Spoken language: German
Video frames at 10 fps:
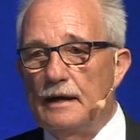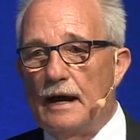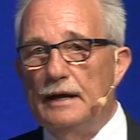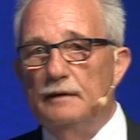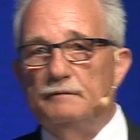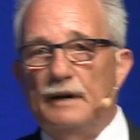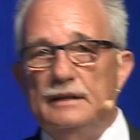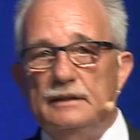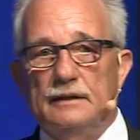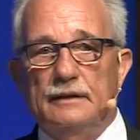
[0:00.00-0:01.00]
keine
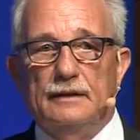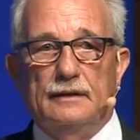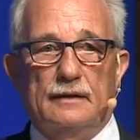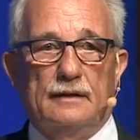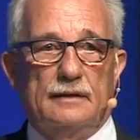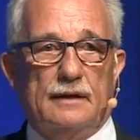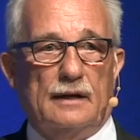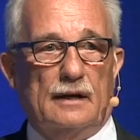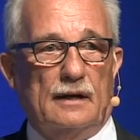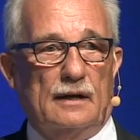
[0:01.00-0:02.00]
weiteren
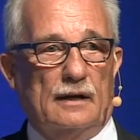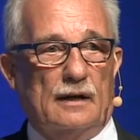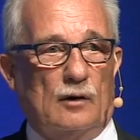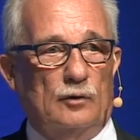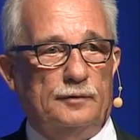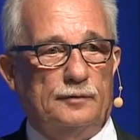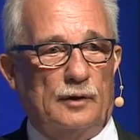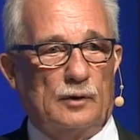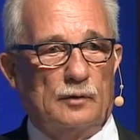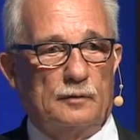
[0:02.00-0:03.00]
Dinge,
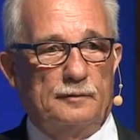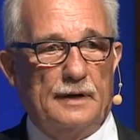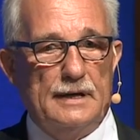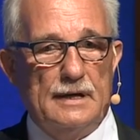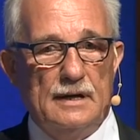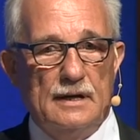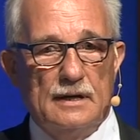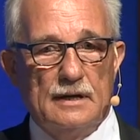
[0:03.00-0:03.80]
Herausforderungen finden,